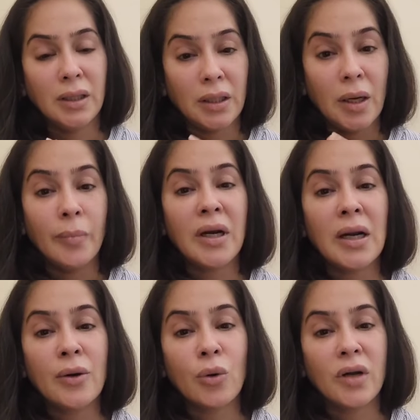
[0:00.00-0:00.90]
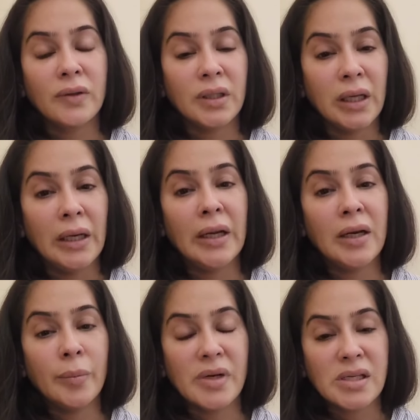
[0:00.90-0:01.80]
இந்த நம்பர்லாம் கூட வந்து
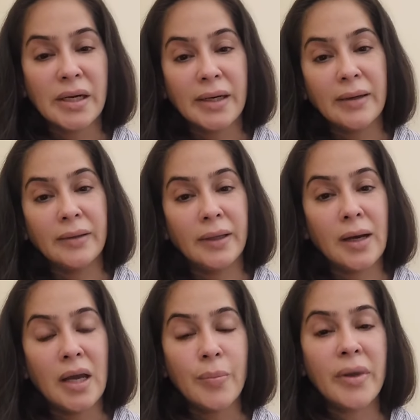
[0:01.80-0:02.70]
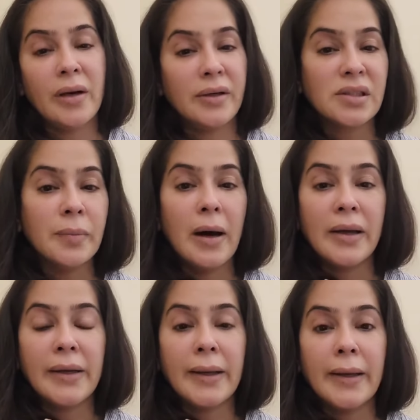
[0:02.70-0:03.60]
இந்தியன் நம்பர்ஸ் கிடையாது ஏன்னா ஐபி அட்ரஸ்
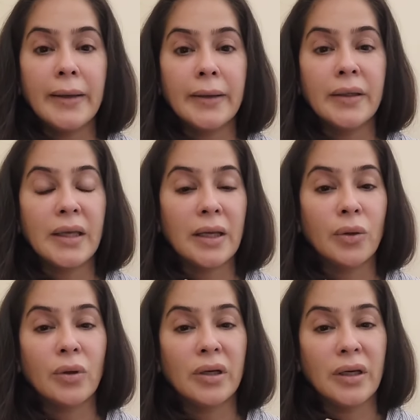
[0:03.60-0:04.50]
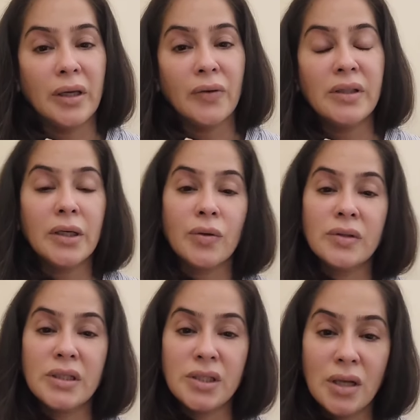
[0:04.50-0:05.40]
மாறிட்டே இருக்கு எனக்கு ஒரு இருபது
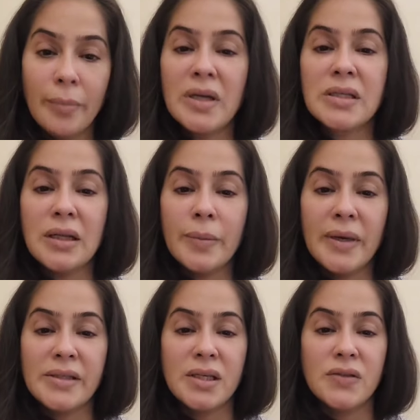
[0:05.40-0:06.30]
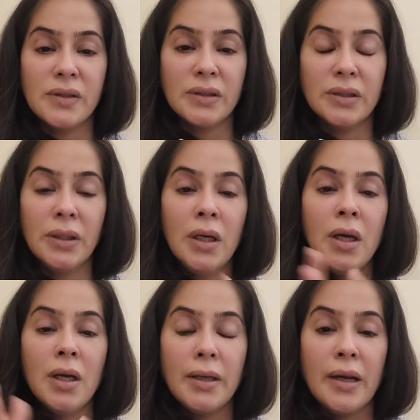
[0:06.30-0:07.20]
இருபத்தஞ்சு நம்பர்ஸ்லேருந்து மெசேஜ் வந்தது
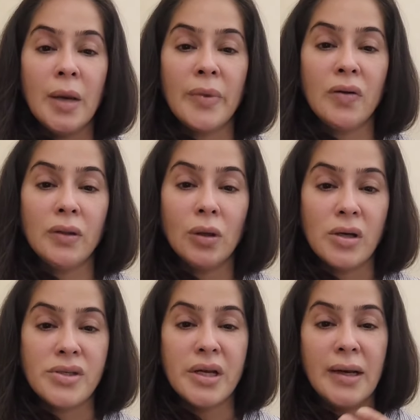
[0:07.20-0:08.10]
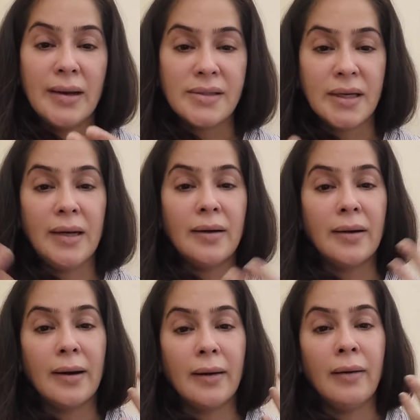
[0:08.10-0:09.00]
எல்லாமே வந்து ஆஸ்திரேலியா
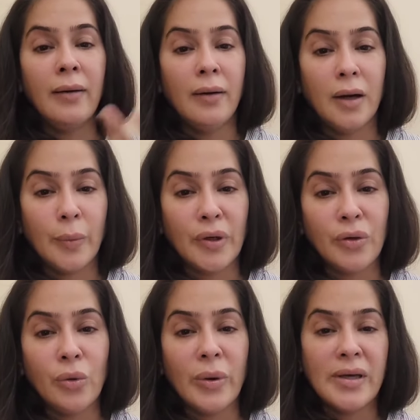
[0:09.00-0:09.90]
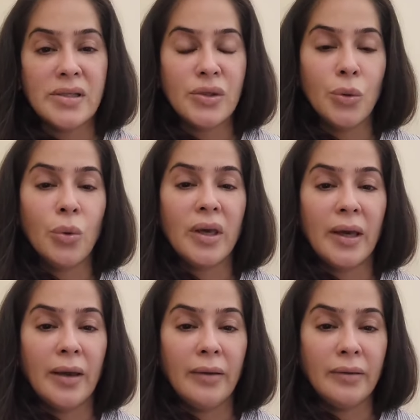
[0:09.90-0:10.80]
ஸ்ரீலங்கா அப்புறம் யூஎஸ்
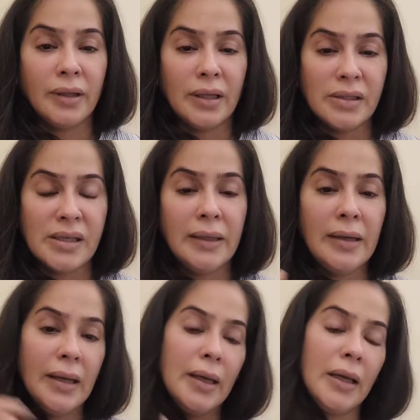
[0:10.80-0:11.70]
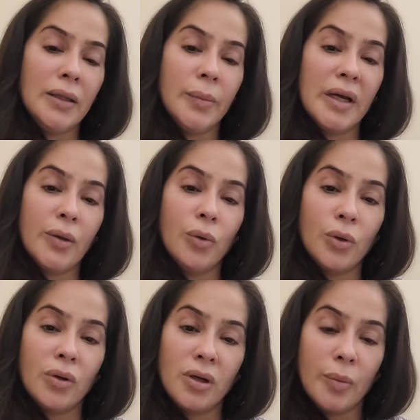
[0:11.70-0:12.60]
யூகே தென் சிட்னி இது மாதிரி
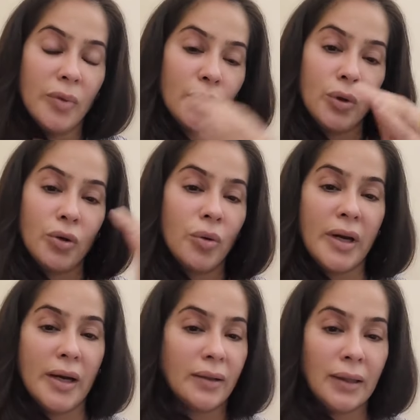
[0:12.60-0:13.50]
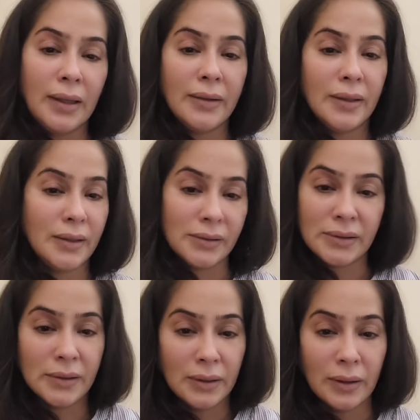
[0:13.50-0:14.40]
ஒரு ஒரு நம்பர் ஒரு ஒரு இடத்துலேருந்து இட்
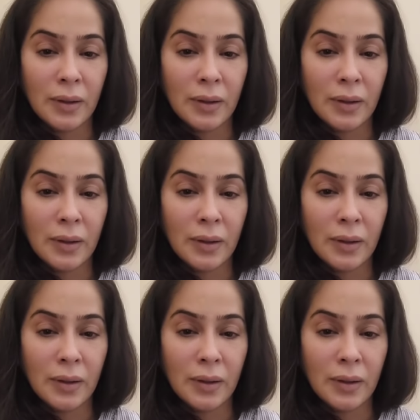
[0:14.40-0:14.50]
இஸ்